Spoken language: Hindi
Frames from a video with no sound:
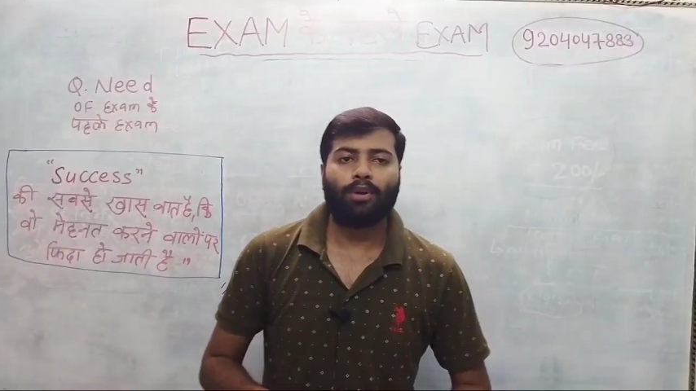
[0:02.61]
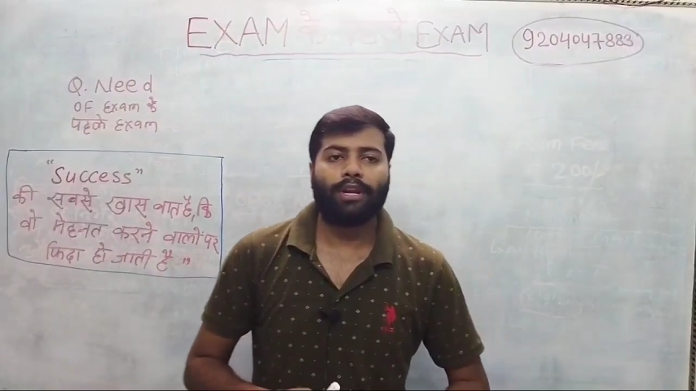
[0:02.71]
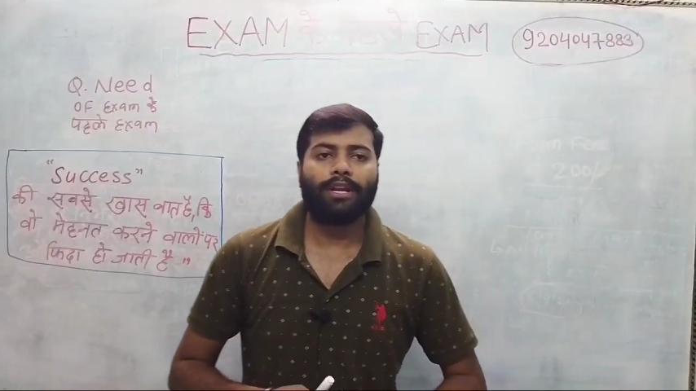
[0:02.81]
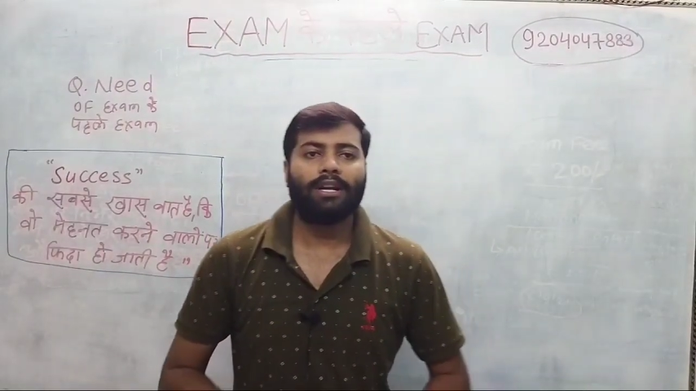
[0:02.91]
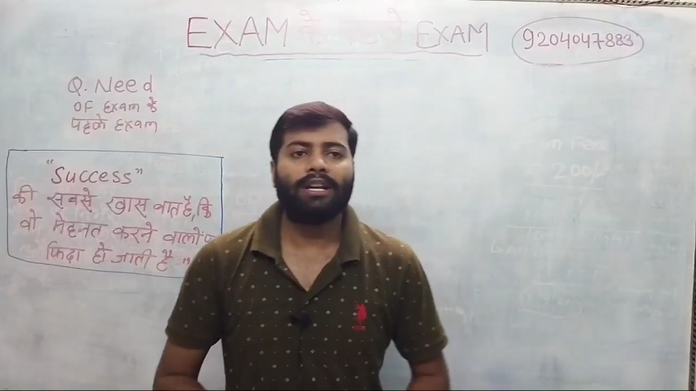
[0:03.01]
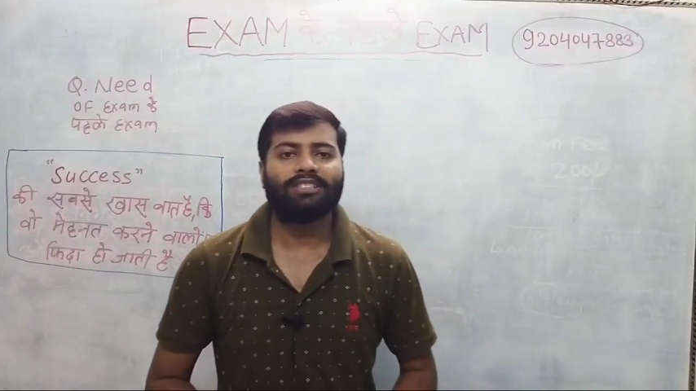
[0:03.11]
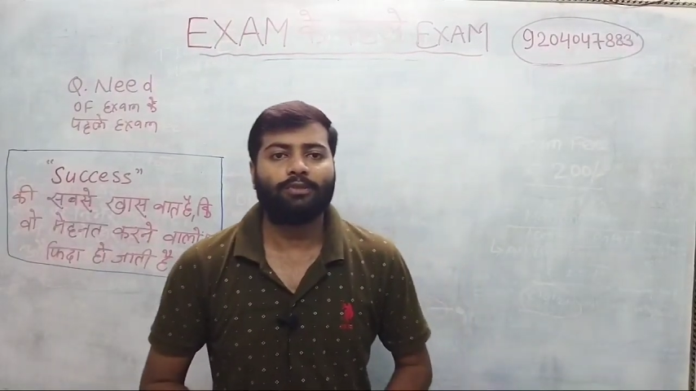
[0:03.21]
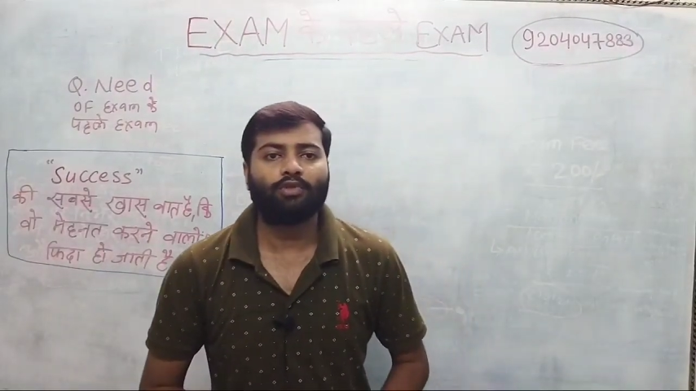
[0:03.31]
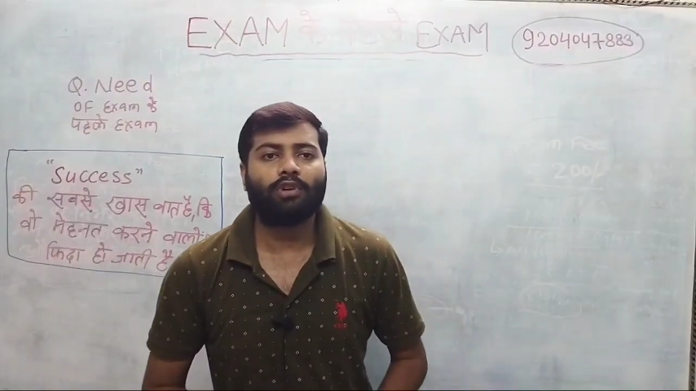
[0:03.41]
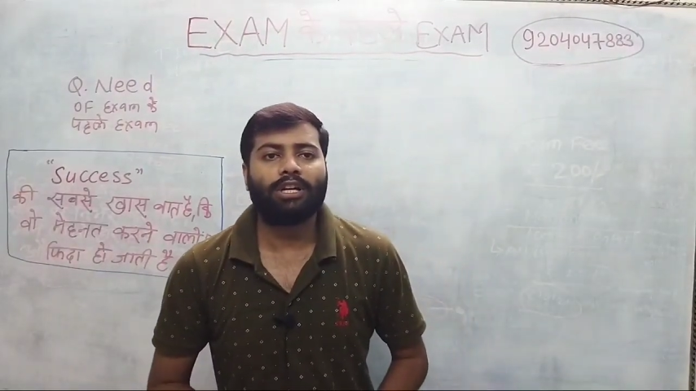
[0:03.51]
प्रोटेकिंग क्लास
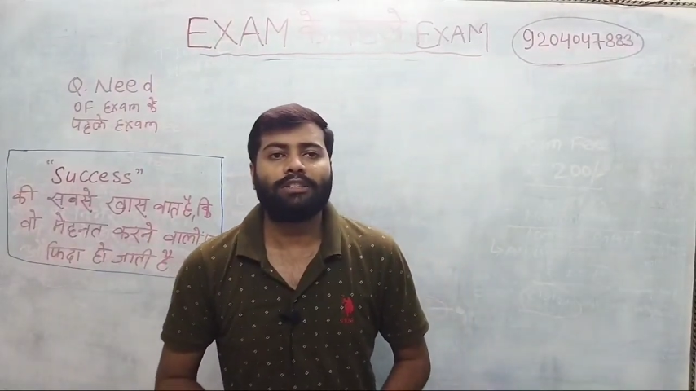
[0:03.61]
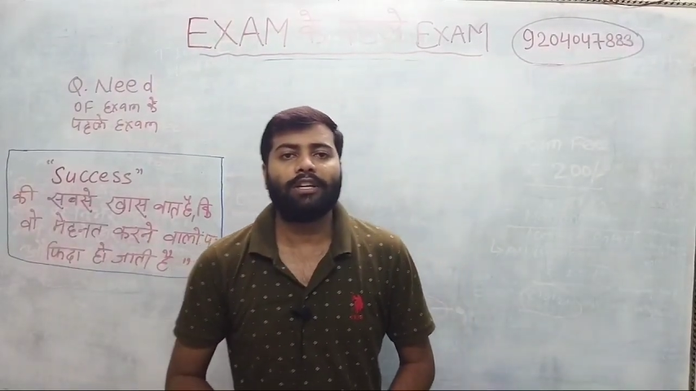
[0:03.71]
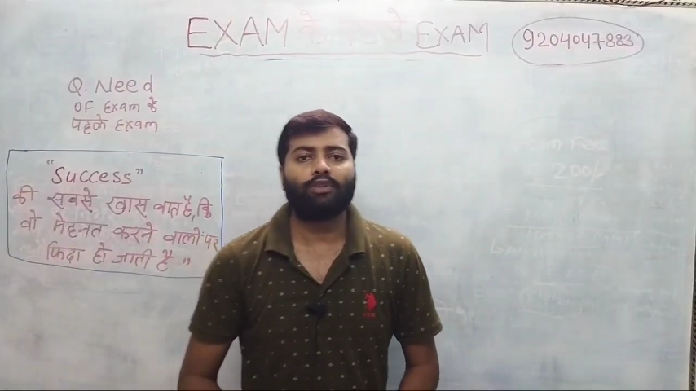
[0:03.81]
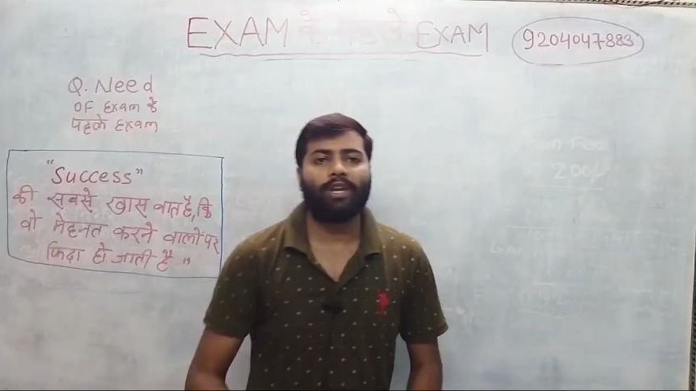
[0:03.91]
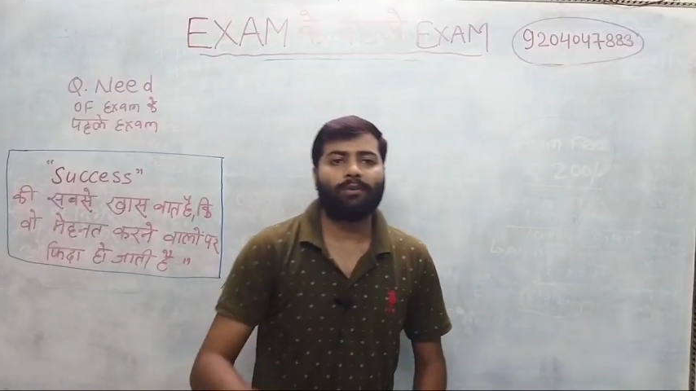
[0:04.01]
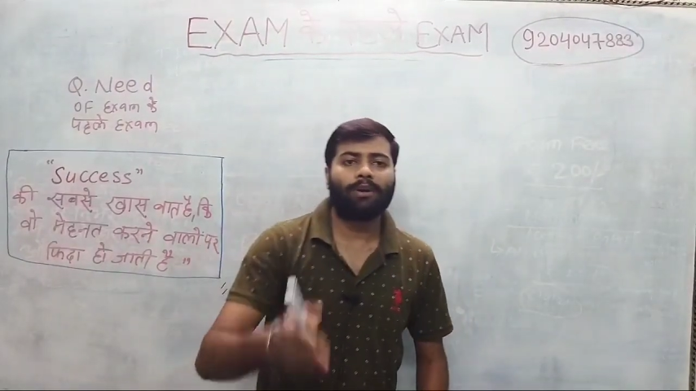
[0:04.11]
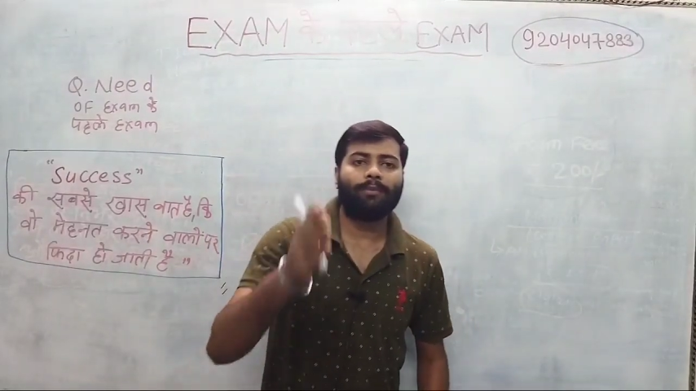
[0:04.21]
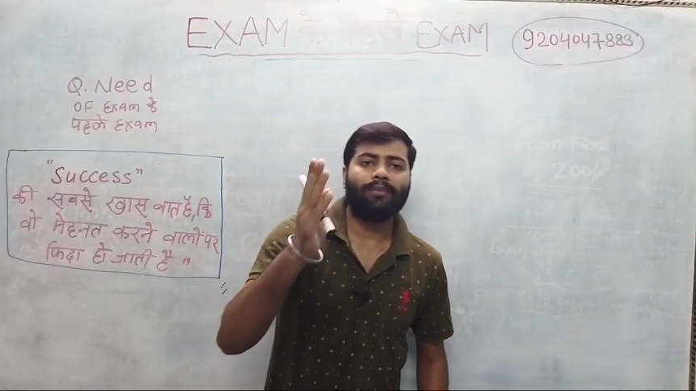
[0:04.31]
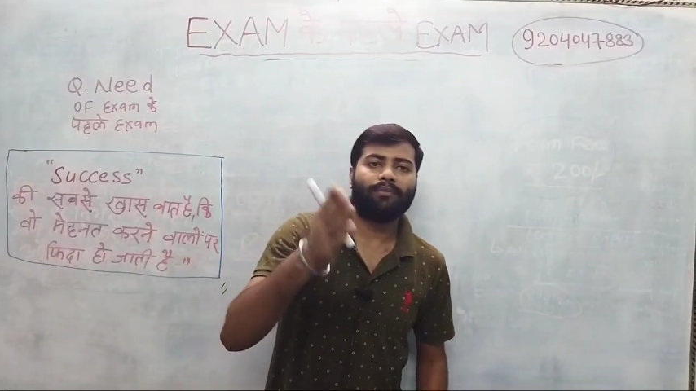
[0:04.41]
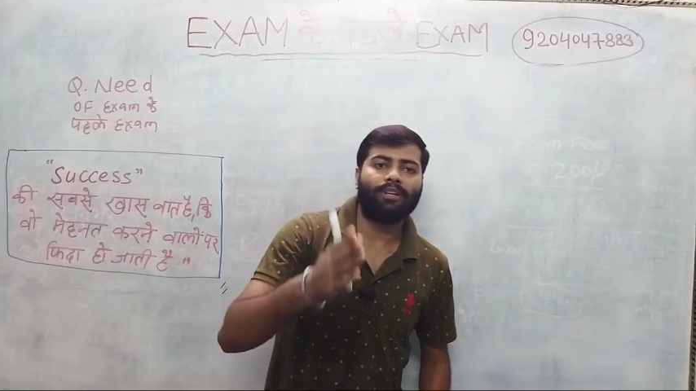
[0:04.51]
में स्वागत है तो एक बार
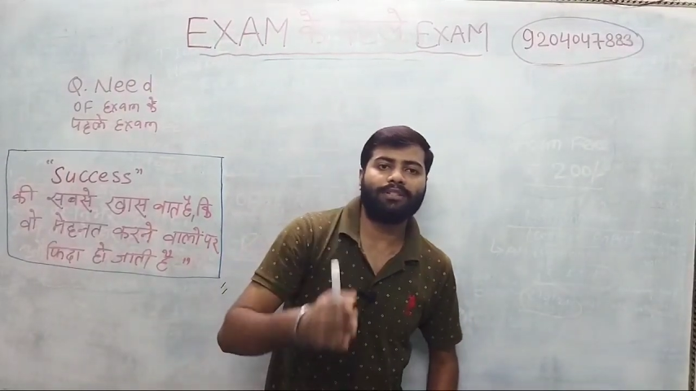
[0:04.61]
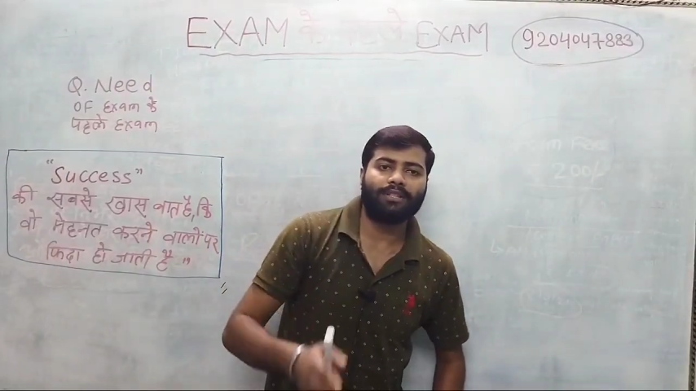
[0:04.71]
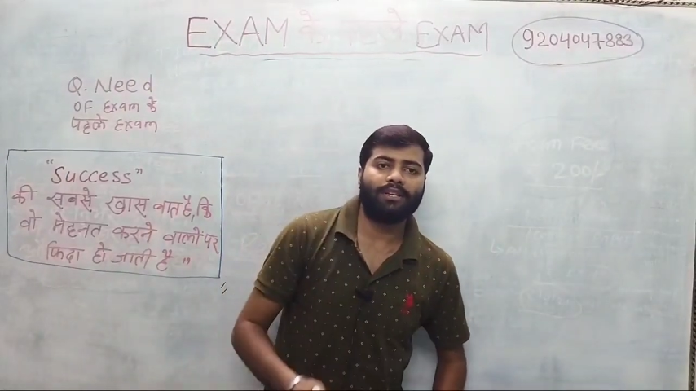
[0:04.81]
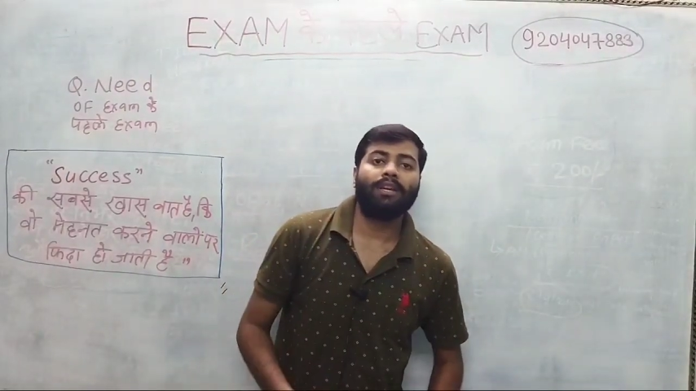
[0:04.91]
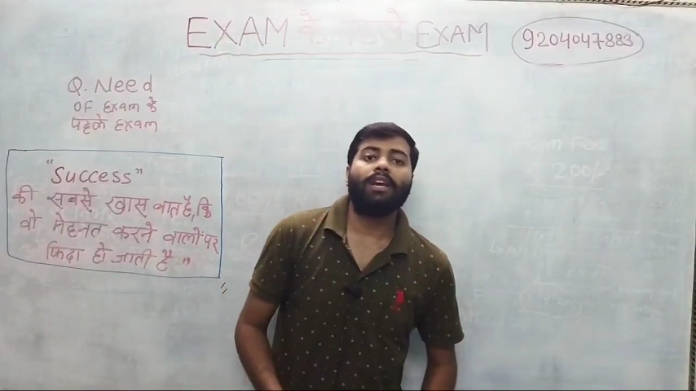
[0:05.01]
मैं फिर से